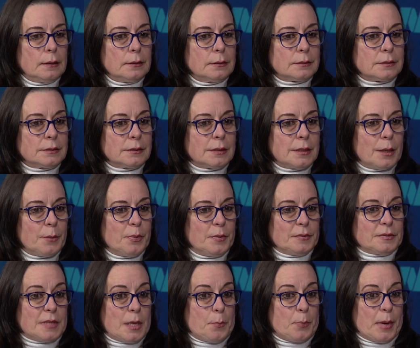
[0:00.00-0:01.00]

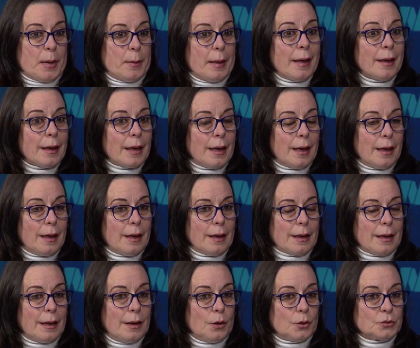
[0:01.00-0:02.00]
se, prevé que
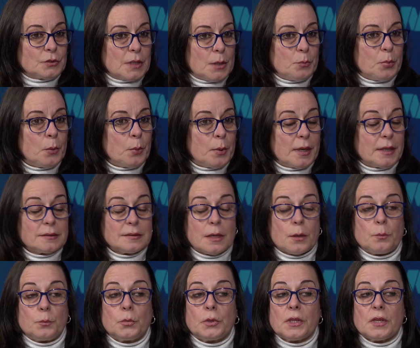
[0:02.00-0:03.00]
los tiempos van a
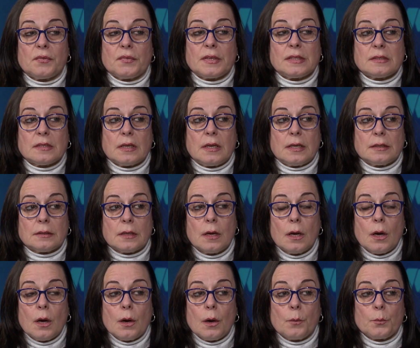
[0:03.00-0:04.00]
ser muy difíciles,
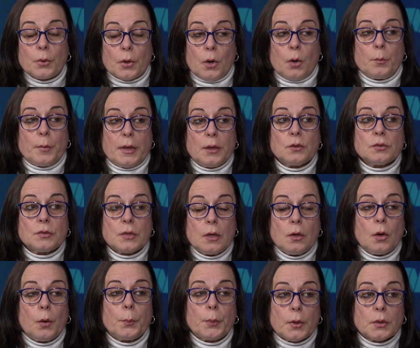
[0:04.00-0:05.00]
por lo menos en
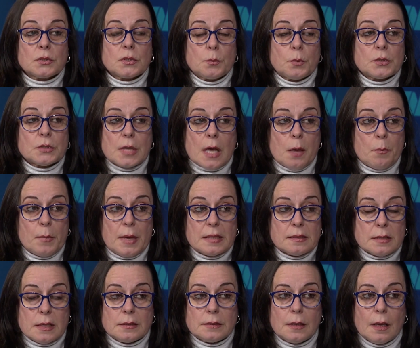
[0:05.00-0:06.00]
los próximos seis
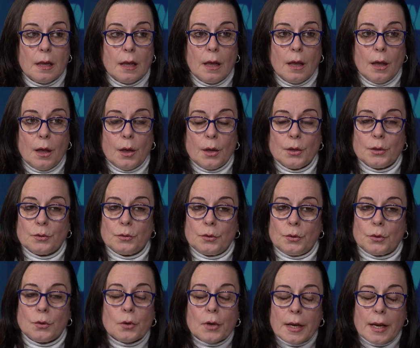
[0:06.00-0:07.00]
meses.
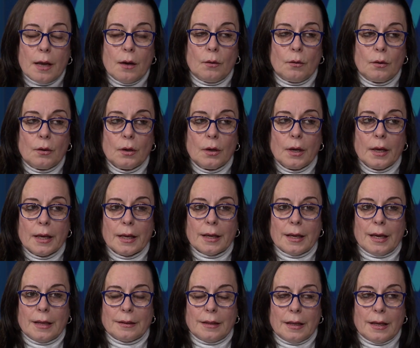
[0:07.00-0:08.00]
Yo no creo
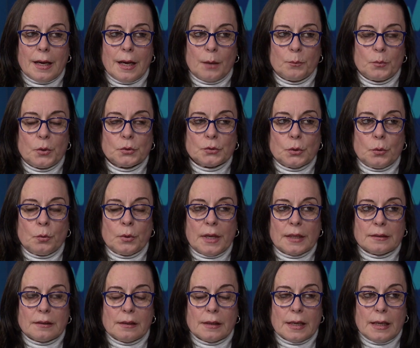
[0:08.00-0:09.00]
que tengamos
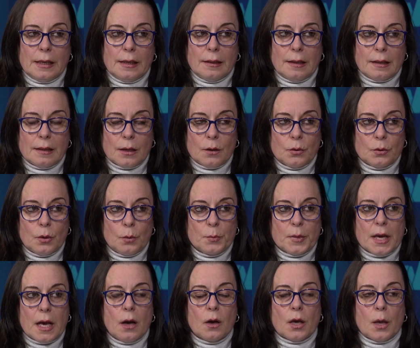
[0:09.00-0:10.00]
una tranquilidad
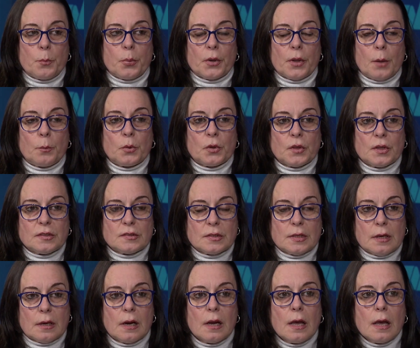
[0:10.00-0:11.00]
económica, que podamos
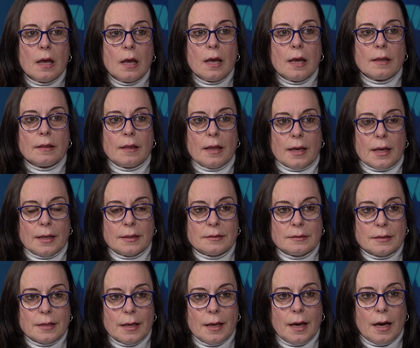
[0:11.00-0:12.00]
decir de que
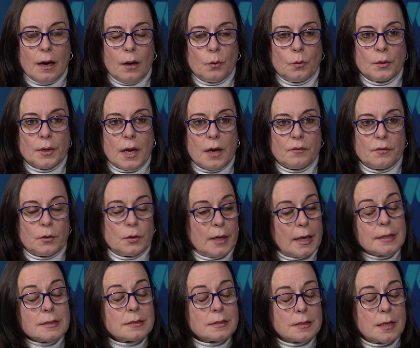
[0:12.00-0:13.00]
sea una
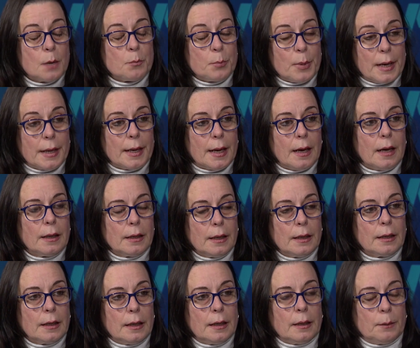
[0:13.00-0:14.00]
bonanza para
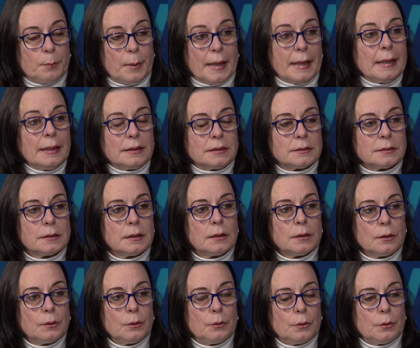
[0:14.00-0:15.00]
eh, el país,
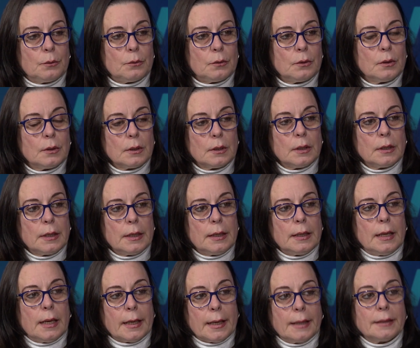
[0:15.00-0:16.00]
¿no? Eh,
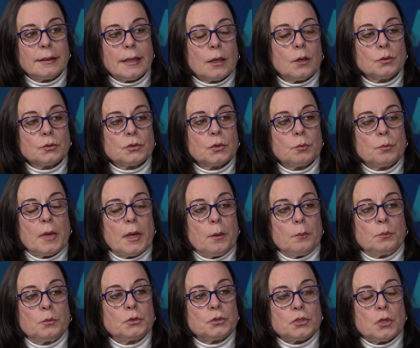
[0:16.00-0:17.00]
la gente consume
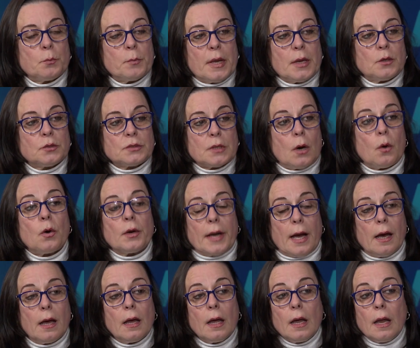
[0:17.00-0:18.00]
mucho menos
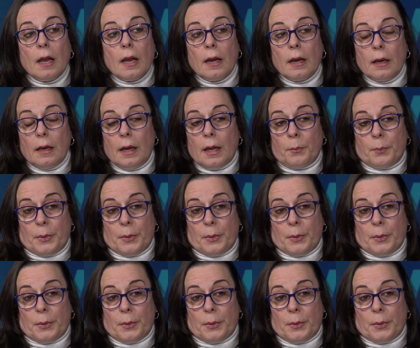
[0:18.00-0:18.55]
ahora. Las